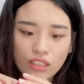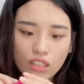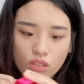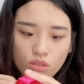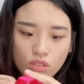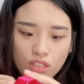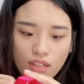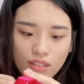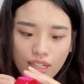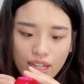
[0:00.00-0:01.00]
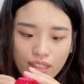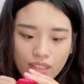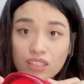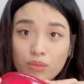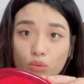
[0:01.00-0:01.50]
那种胶带，
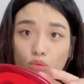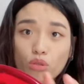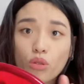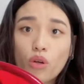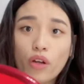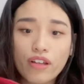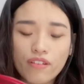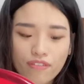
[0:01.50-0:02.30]
这个不错哎，